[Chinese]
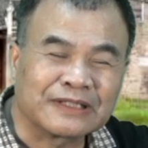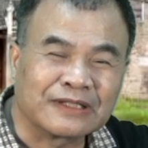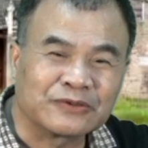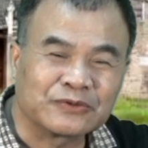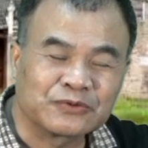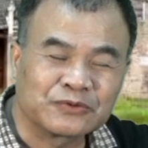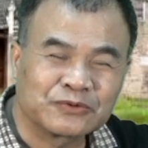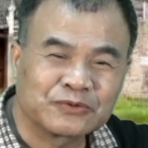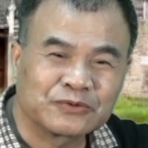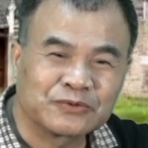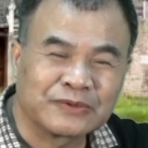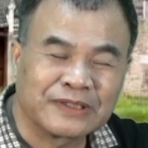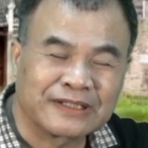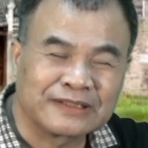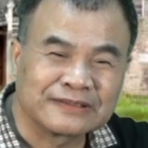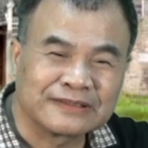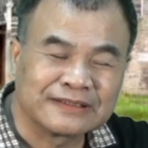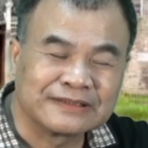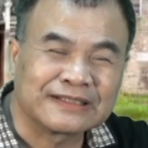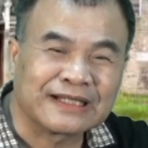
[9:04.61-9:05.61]
少数
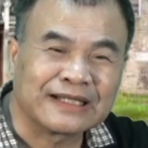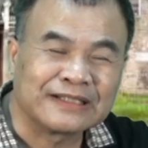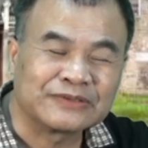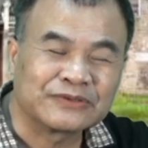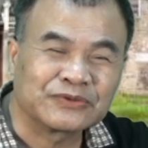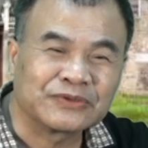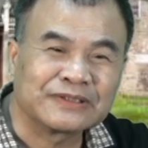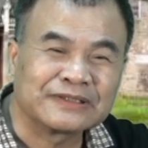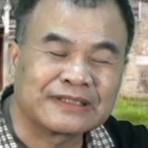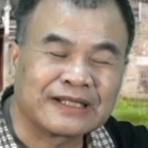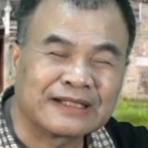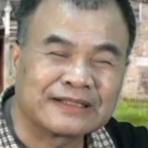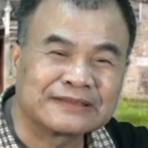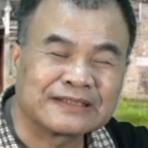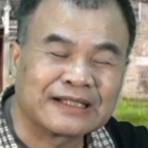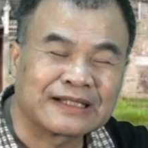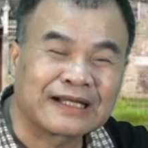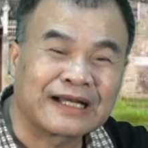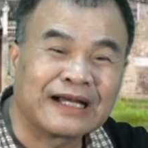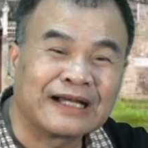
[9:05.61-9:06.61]
量的人才？所以他
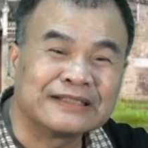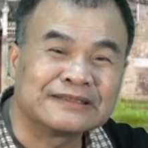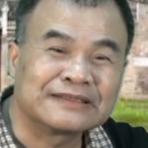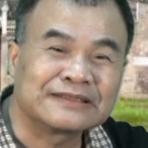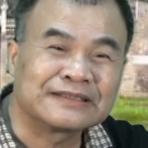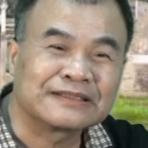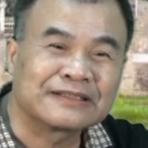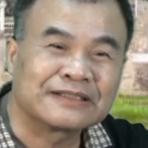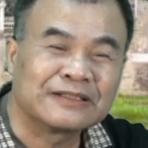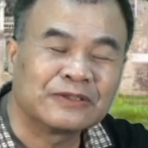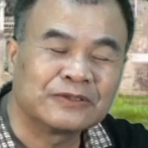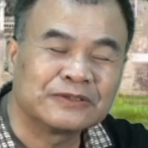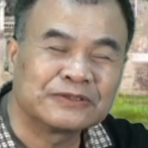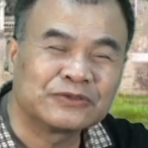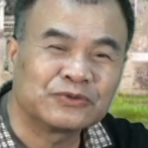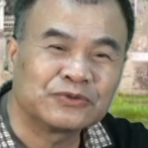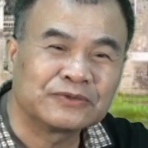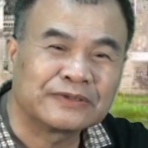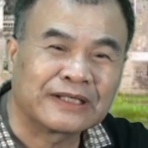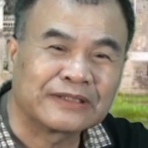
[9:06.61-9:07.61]
在开设科
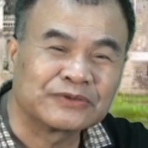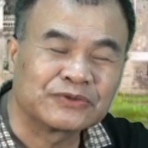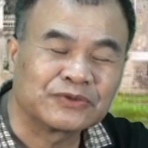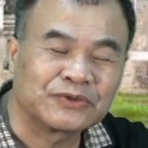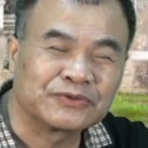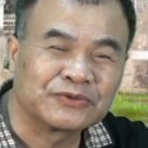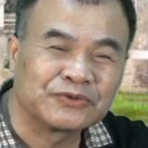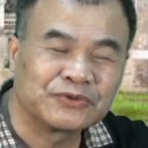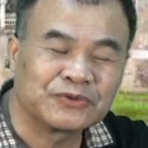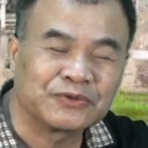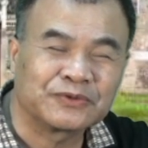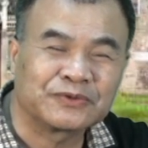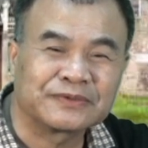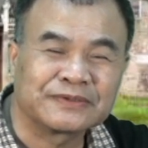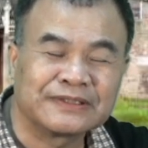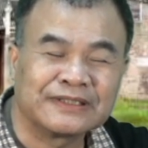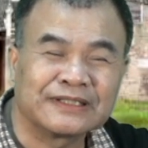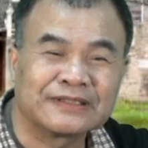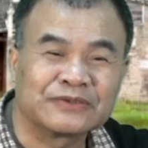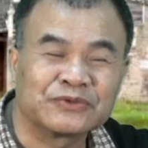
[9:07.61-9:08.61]
序当中就
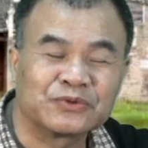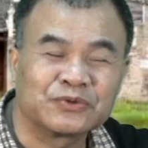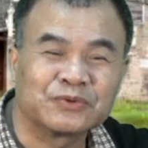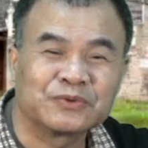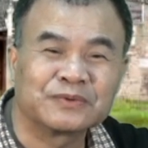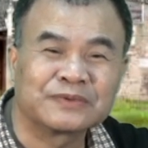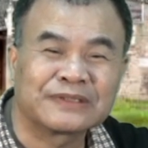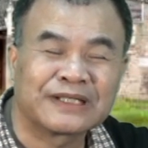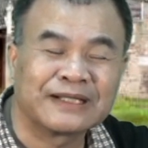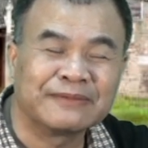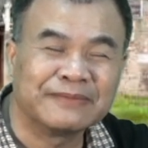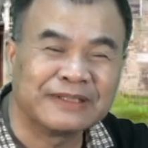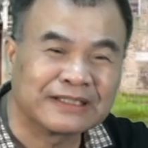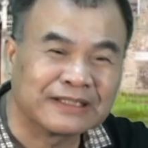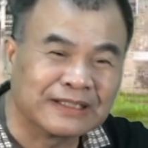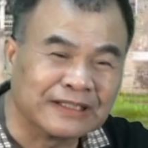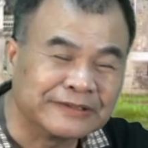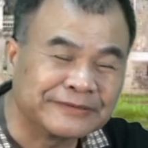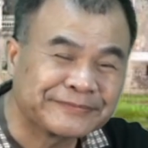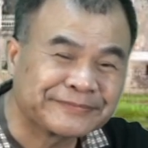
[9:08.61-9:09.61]
定出他的
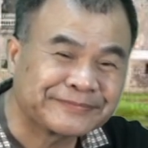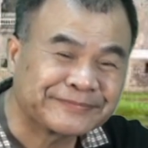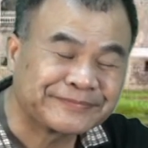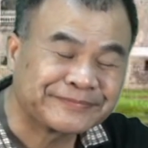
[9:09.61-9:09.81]
名额。